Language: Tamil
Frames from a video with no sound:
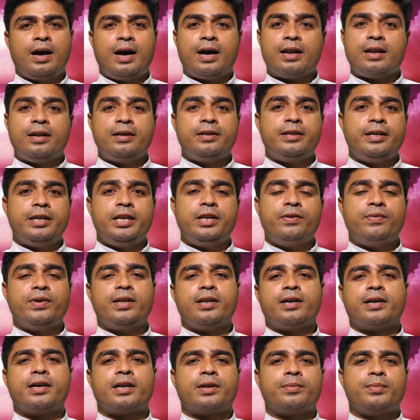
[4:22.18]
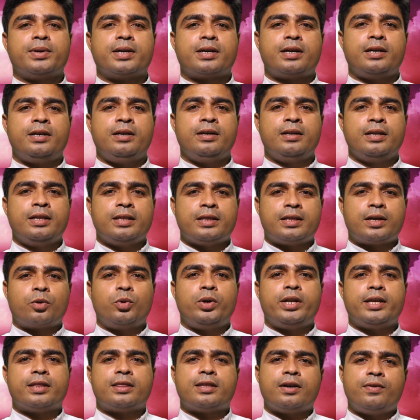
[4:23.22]
ஆனால் நினைவே நகர மக்கள்
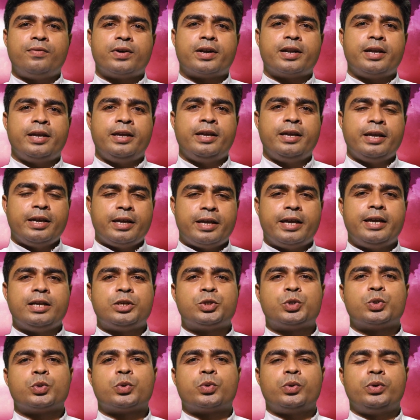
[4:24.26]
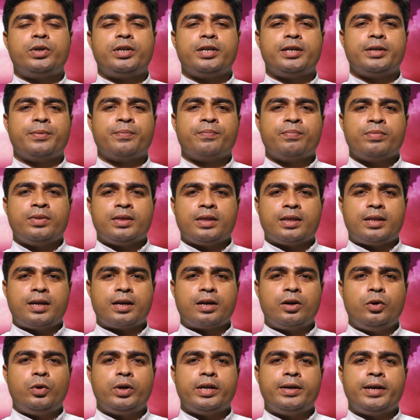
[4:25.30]
தங்களுடைய தவறை ஏற்றுக்கொண்டு
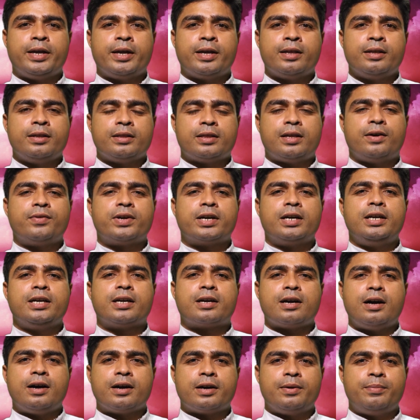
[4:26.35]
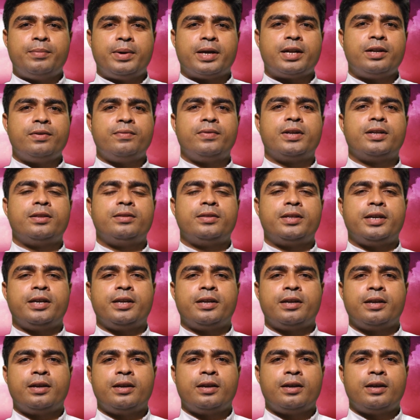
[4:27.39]
தங்களுடைய தவறுகளுக்காக மனம் அருந்தி
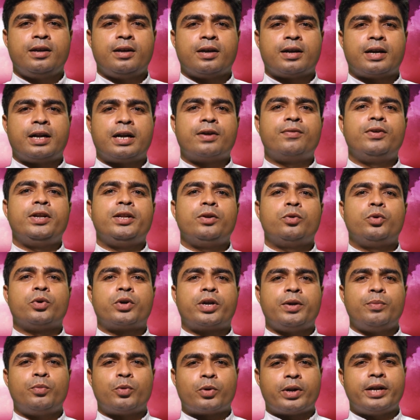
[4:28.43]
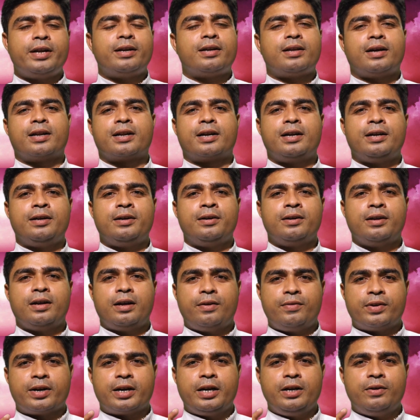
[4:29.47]
கடவுளை நோக்கி முறையிட்டார்கள்
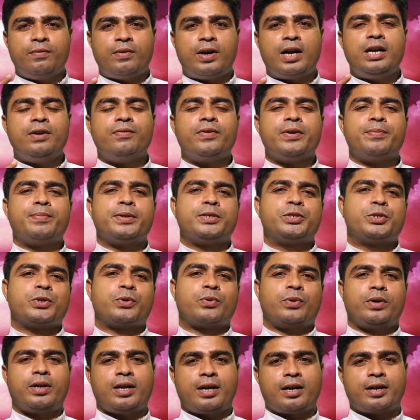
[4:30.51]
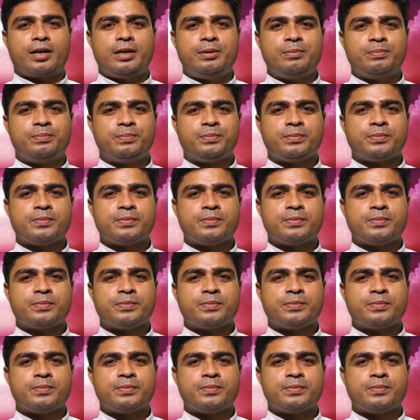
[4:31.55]
அவர்கள் வாழ்வை பெற்றுக் கொண்டார்கள்